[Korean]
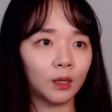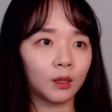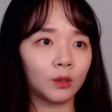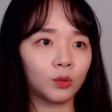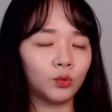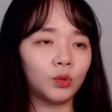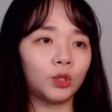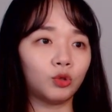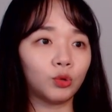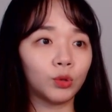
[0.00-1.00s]
그리고
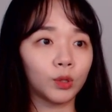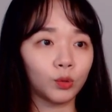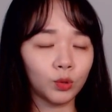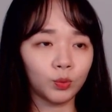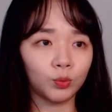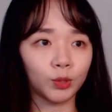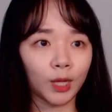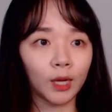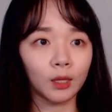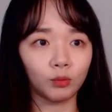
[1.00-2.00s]
이중용의 소지품을
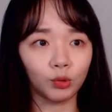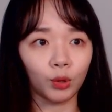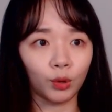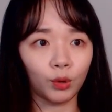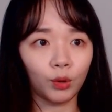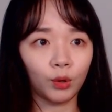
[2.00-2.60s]
땅에다 묻어요.